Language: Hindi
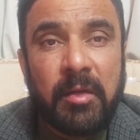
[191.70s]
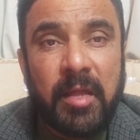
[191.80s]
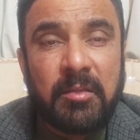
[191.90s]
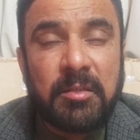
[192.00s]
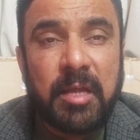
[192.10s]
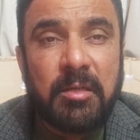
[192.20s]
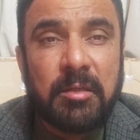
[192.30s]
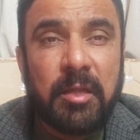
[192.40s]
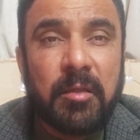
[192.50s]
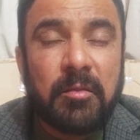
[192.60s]
डेथ सेल्स
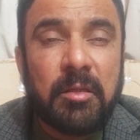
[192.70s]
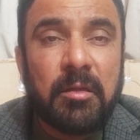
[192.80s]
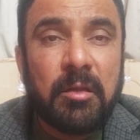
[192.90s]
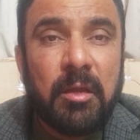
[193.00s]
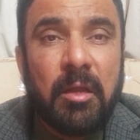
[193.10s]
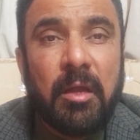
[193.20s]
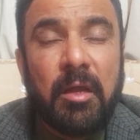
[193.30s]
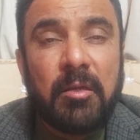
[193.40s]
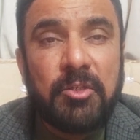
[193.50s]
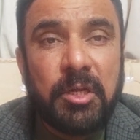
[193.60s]
के
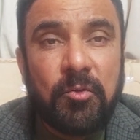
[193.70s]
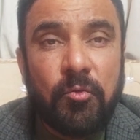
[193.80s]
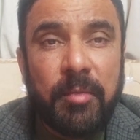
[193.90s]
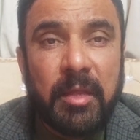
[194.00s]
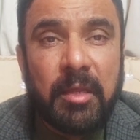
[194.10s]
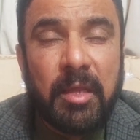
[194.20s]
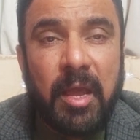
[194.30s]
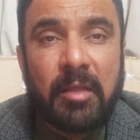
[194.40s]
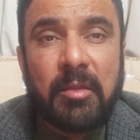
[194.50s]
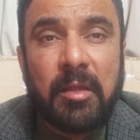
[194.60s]
अंदर जेलों में
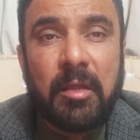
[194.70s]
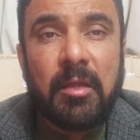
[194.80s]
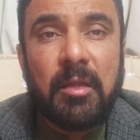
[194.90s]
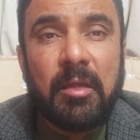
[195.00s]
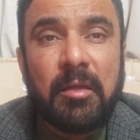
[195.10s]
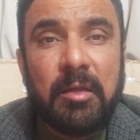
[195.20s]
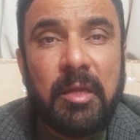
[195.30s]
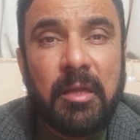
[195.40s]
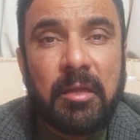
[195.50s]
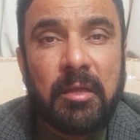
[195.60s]
कैद हैं
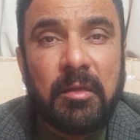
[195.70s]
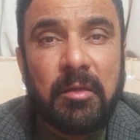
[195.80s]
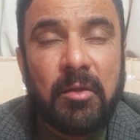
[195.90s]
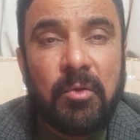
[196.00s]
लेकिन